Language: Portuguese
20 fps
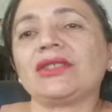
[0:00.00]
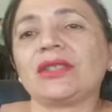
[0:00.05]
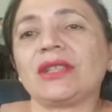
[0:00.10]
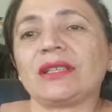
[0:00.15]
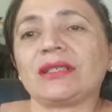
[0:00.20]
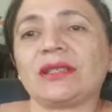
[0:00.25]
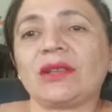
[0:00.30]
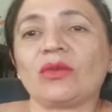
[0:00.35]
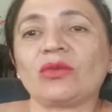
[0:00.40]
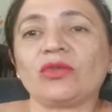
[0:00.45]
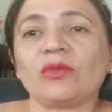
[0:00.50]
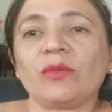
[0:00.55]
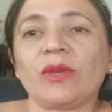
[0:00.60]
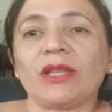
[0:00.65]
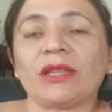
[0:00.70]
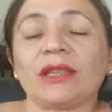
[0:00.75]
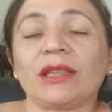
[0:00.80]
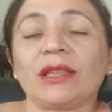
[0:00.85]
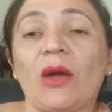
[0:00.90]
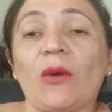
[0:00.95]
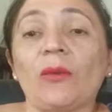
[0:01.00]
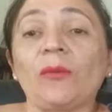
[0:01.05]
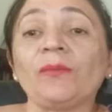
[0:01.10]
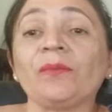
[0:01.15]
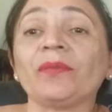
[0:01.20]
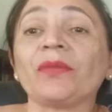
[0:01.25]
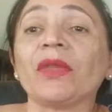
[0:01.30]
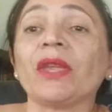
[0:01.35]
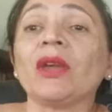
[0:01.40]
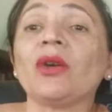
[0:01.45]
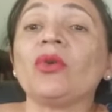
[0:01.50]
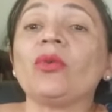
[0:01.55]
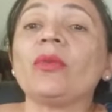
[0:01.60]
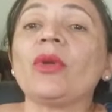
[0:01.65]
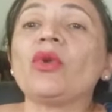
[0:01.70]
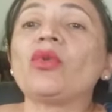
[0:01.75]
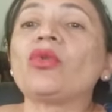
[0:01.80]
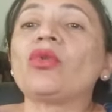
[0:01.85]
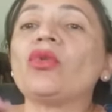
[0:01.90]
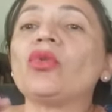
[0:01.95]
na Saúde Mental. O
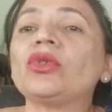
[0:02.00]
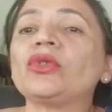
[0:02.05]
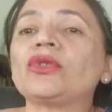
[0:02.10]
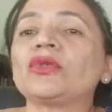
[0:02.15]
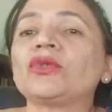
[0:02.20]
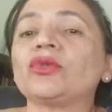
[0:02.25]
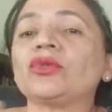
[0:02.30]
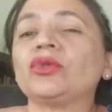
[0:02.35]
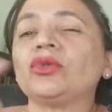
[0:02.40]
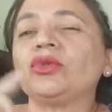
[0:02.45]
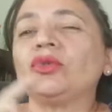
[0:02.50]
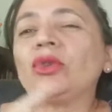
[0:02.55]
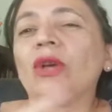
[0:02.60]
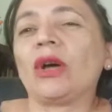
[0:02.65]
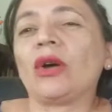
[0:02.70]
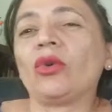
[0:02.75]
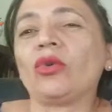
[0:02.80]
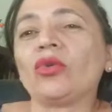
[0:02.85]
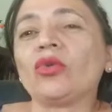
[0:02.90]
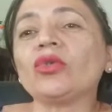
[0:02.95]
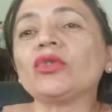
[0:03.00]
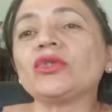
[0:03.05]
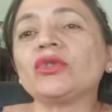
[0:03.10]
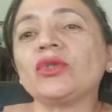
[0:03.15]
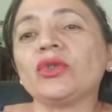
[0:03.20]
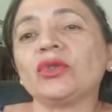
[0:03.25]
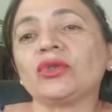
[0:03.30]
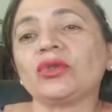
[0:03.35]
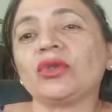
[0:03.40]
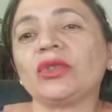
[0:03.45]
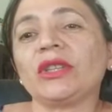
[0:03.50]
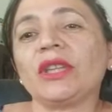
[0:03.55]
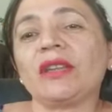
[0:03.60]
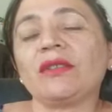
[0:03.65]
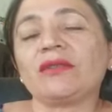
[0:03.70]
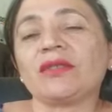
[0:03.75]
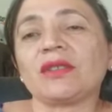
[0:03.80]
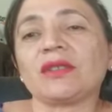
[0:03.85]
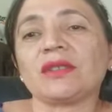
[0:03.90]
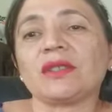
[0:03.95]
meu curso, ah, o curso do Dr.
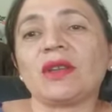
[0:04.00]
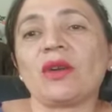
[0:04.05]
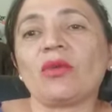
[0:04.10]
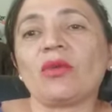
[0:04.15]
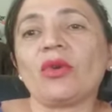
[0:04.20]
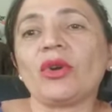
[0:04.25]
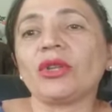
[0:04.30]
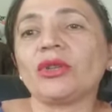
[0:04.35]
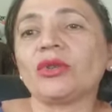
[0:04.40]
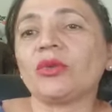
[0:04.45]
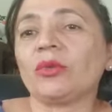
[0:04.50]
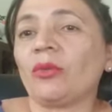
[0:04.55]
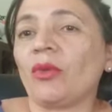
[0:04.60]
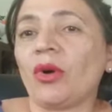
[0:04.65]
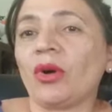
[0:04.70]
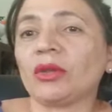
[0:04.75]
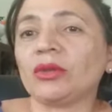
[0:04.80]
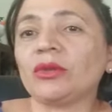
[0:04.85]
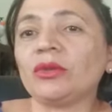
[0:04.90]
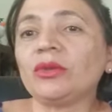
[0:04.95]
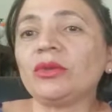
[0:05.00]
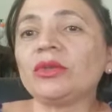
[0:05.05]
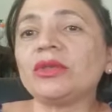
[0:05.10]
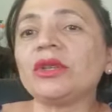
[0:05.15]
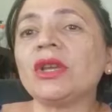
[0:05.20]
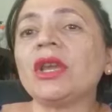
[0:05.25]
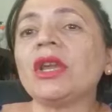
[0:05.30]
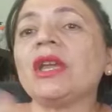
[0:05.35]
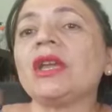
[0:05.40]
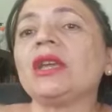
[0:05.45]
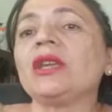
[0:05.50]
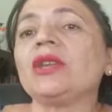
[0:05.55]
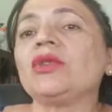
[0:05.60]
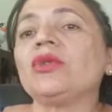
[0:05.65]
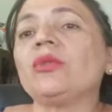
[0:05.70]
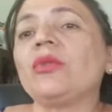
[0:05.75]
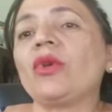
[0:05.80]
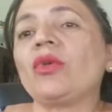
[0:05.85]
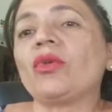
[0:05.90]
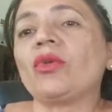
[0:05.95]
Davis são oito módulos e
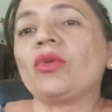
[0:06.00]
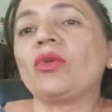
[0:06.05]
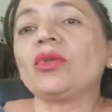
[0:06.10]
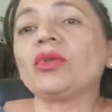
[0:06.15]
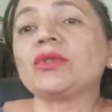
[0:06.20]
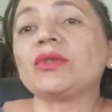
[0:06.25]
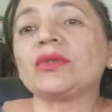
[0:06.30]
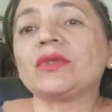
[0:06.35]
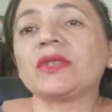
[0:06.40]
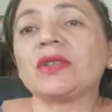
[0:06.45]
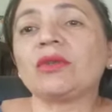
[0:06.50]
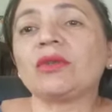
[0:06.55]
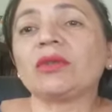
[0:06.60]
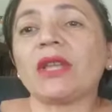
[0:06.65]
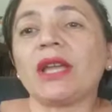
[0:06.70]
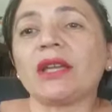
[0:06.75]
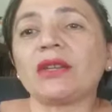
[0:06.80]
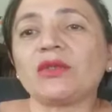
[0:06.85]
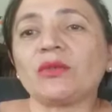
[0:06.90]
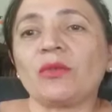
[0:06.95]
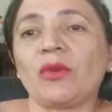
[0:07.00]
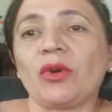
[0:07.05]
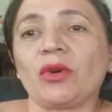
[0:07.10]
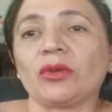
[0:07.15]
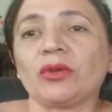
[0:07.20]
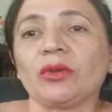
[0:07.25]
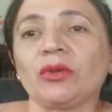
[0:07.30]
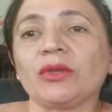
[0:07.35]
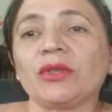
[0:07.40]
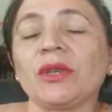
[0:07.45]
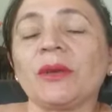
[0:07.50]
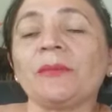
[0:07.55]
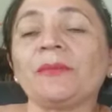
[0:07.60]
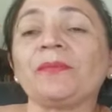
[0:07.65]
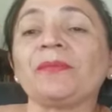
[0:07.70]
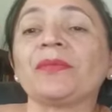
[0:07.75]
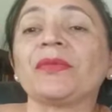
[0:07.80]
o meu curso são dez módulos.